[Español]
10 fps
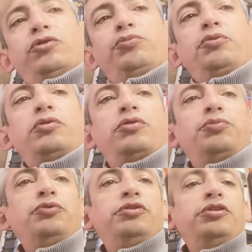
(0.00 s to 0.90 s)
los, los,
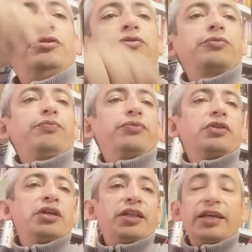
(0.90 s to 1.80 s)
puntitos,
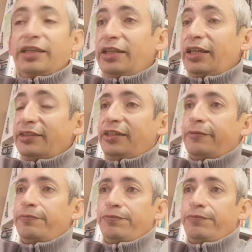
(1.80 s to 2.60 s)
es la equinacia.